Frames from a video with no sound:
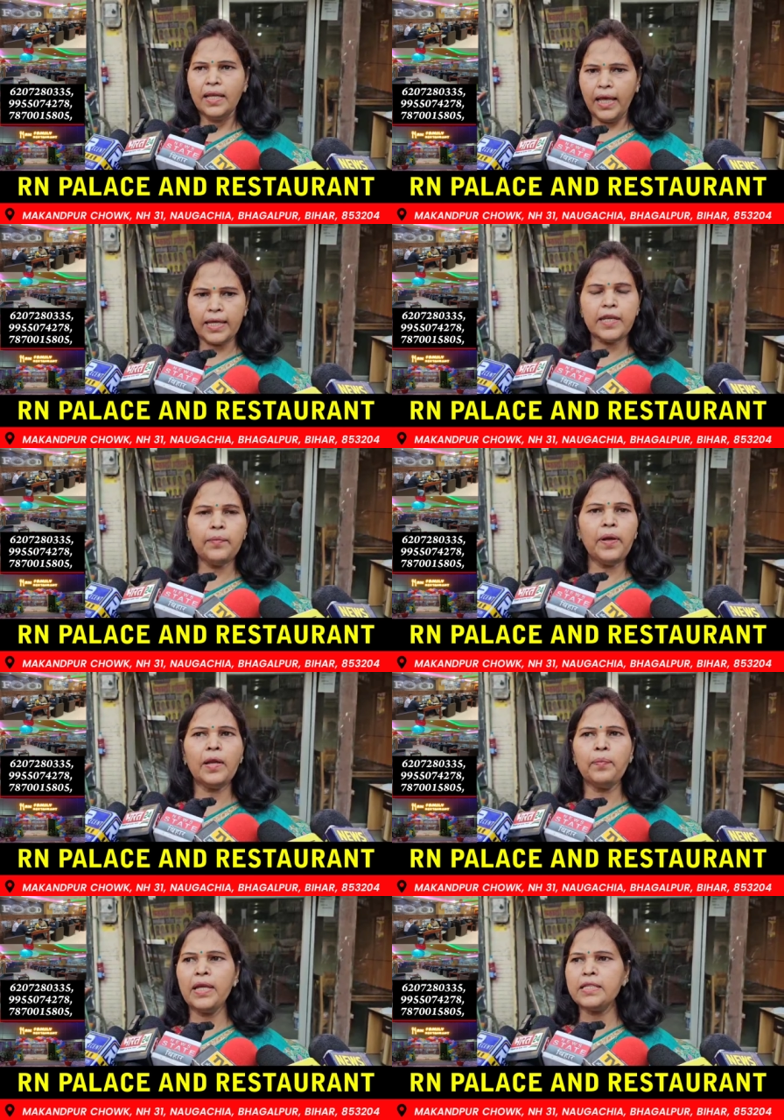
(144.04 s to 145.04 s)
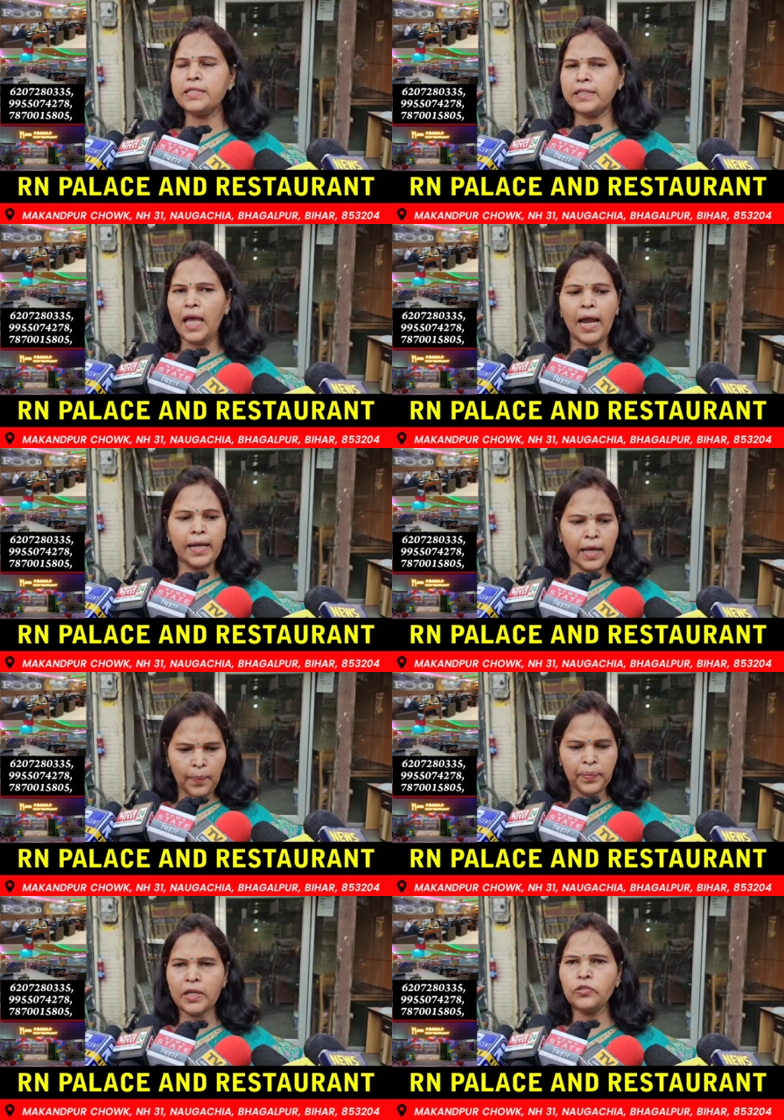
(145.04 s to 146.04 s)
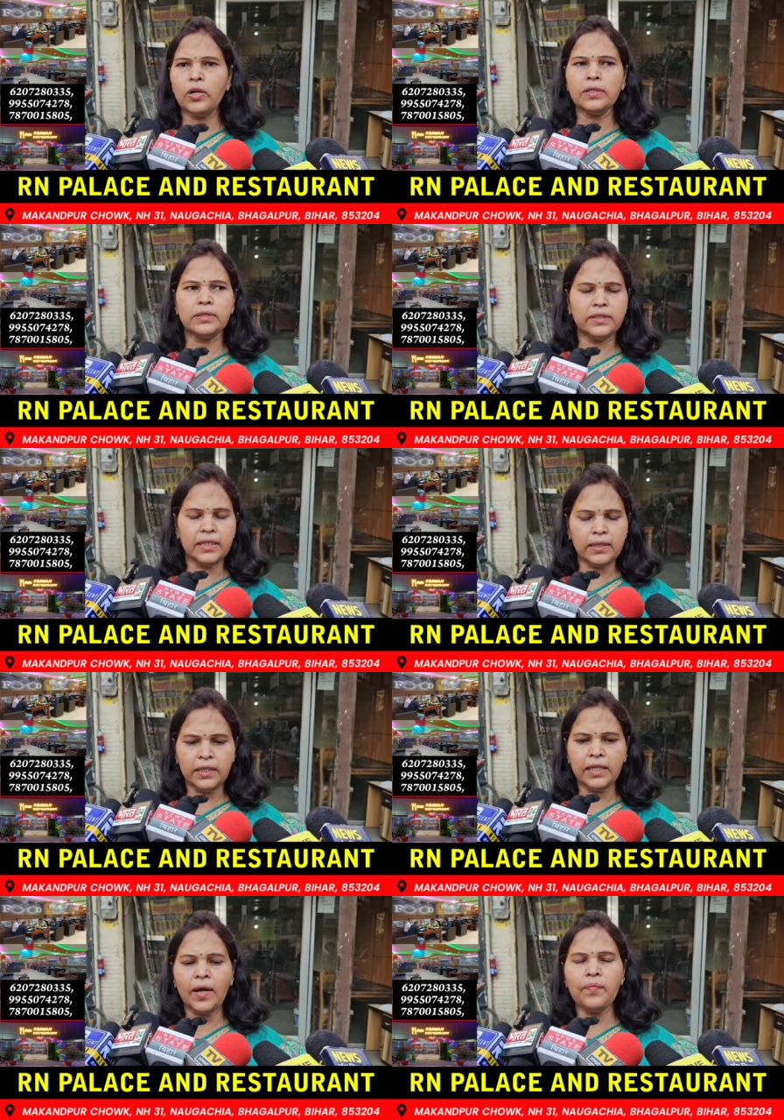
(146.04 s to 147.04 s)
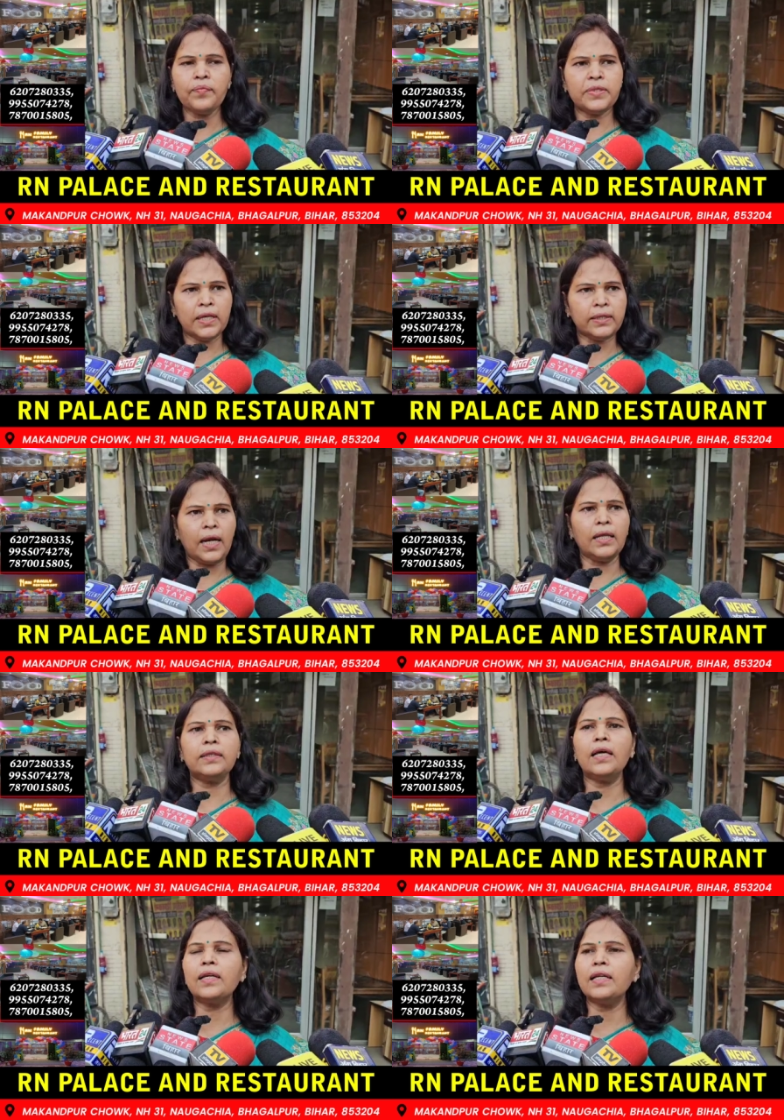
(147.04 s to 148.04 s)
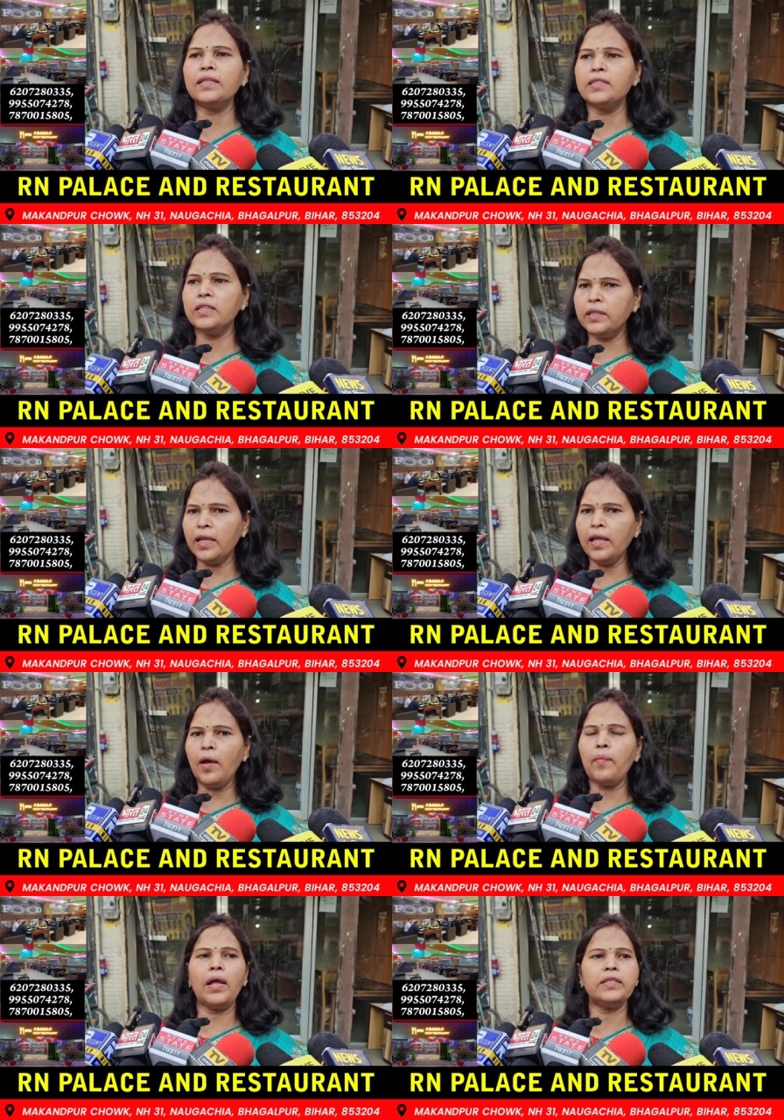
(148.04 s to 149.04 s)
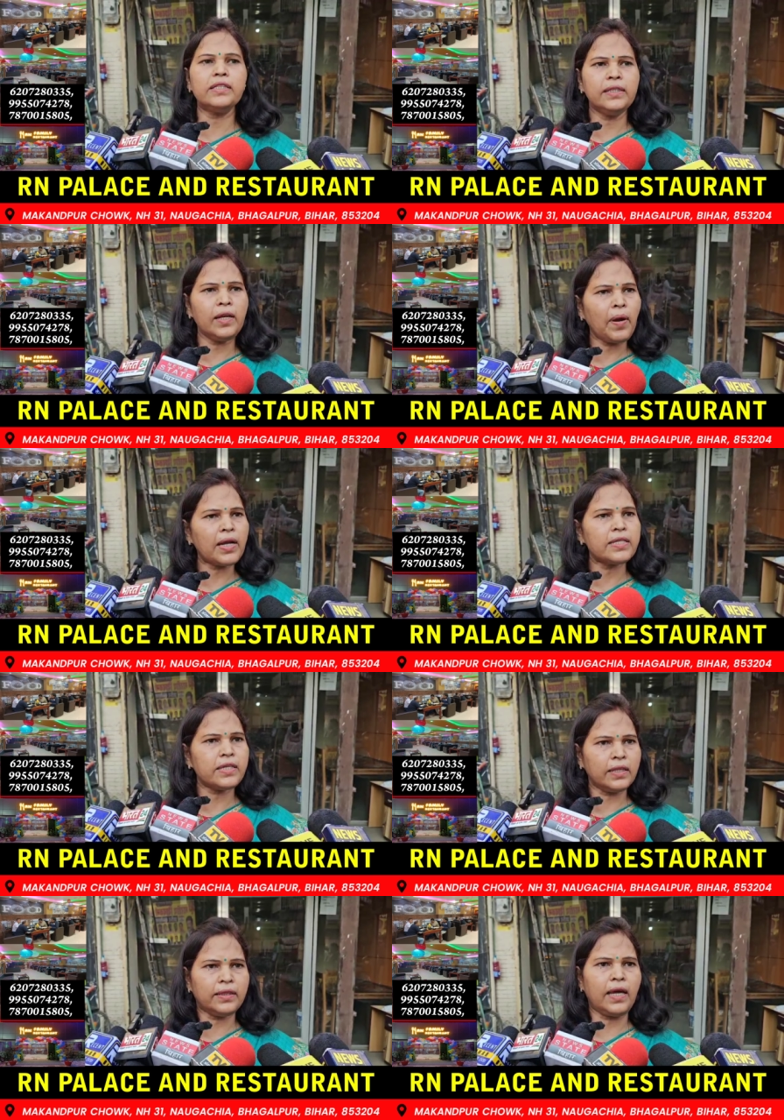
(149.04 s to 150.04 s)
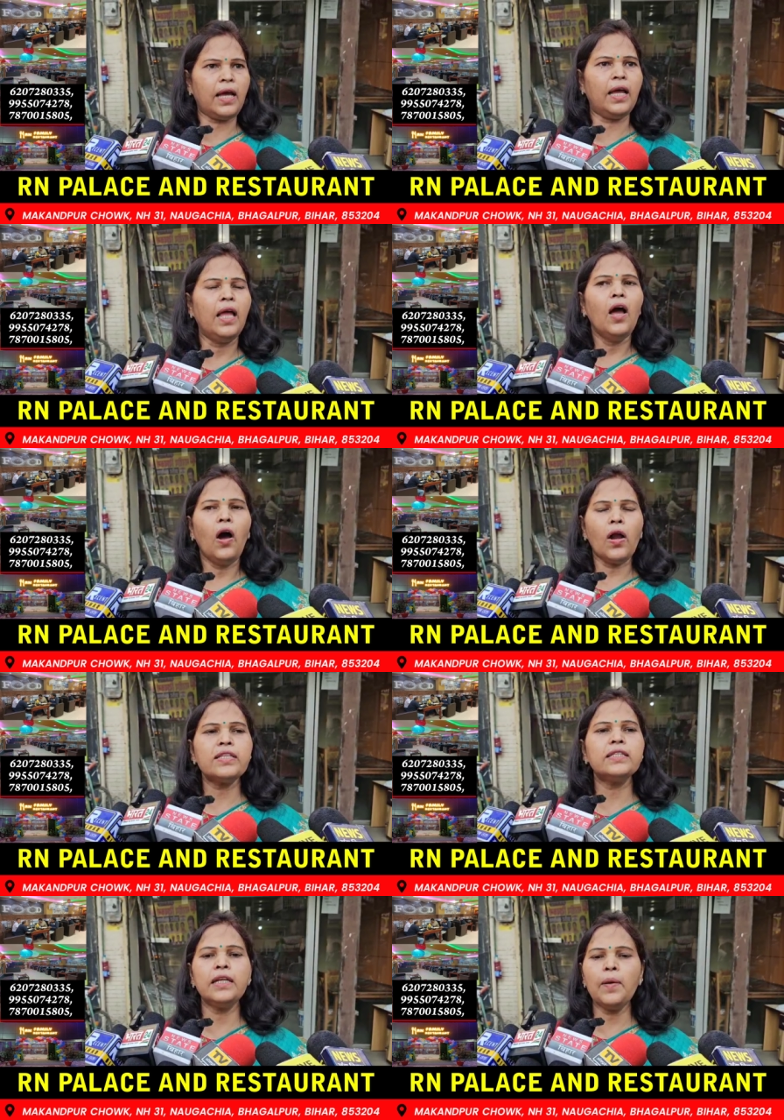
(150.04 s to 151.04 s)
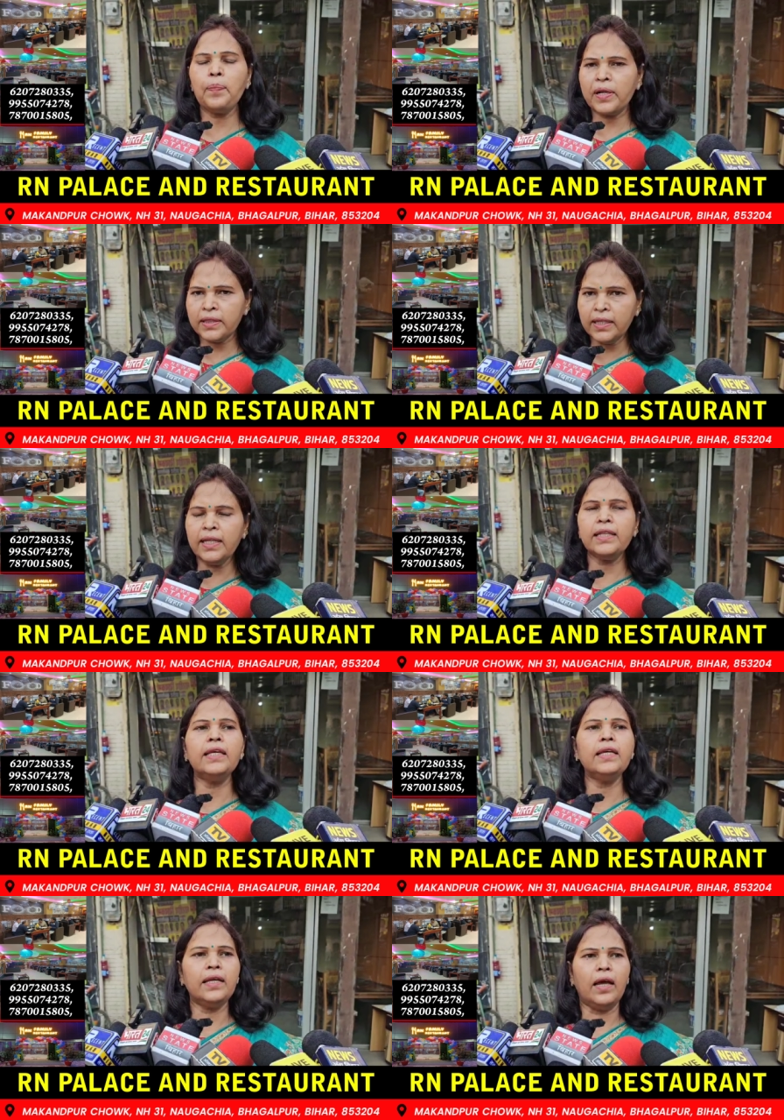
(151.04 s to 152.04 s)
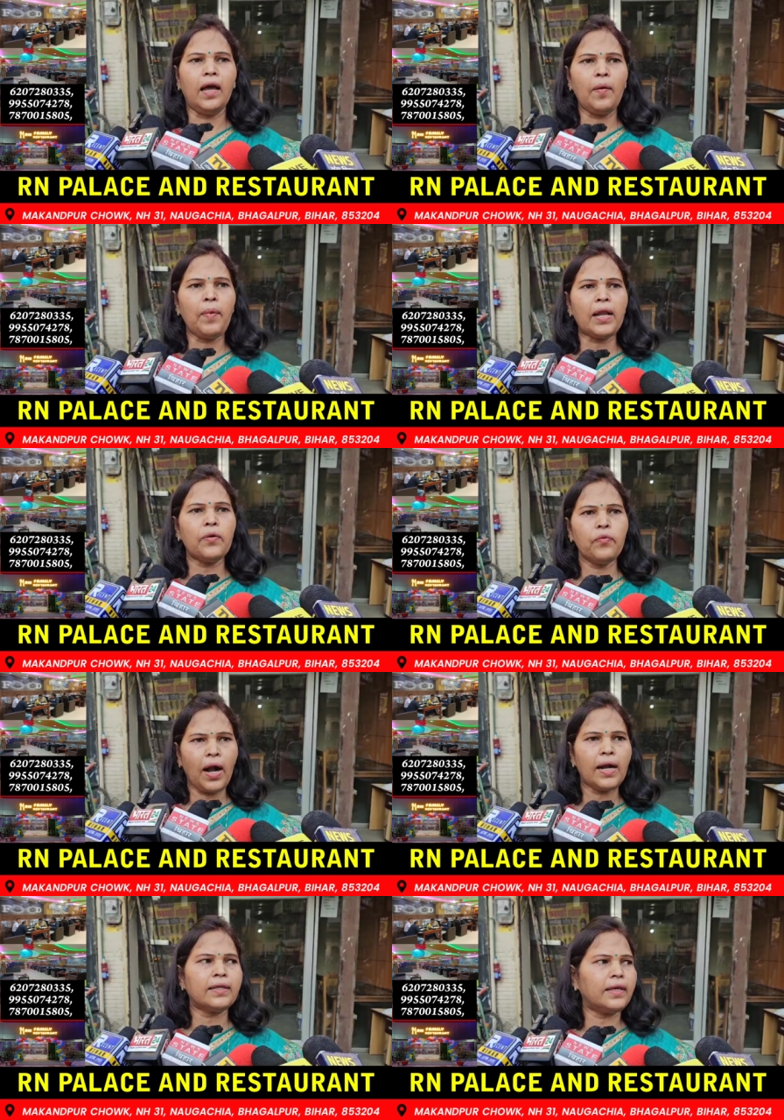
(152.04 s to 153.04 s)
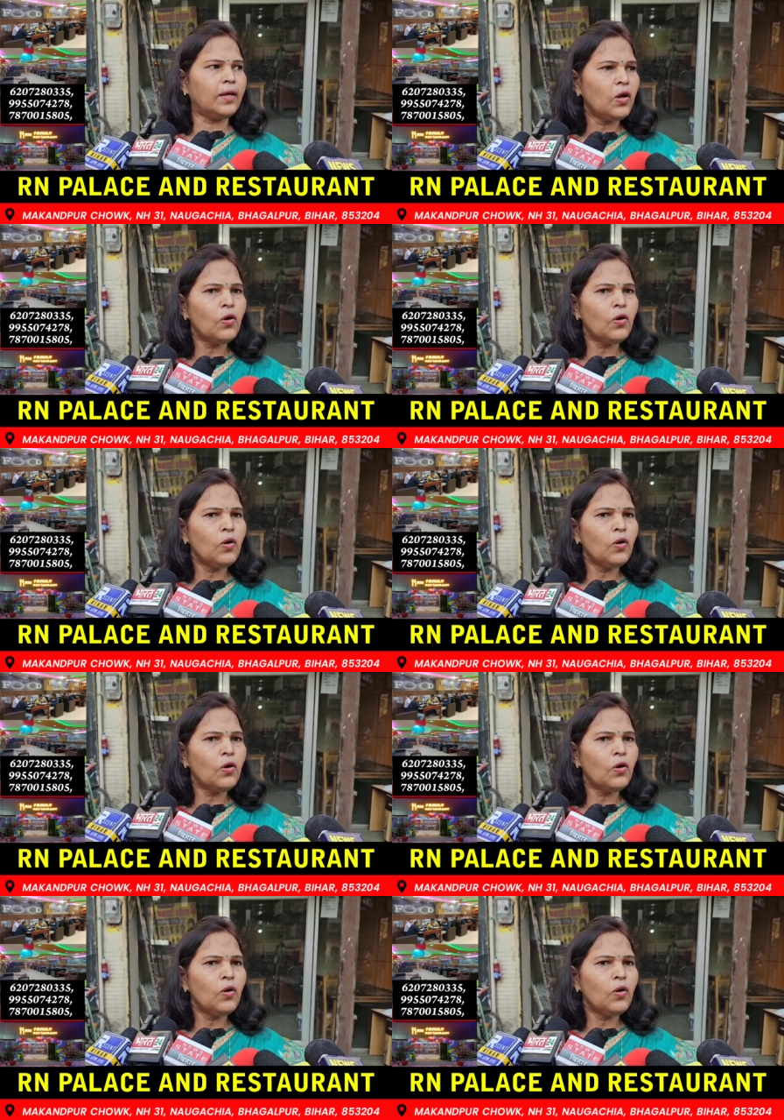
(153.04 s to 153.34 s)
ऐसे में मैं सारे अपने जो निगम क्षेत्रांतर्गत जितने हमारे जितनी हमारी जनता है और जितने प्रतिनिधि हैं हमारे वार्ड के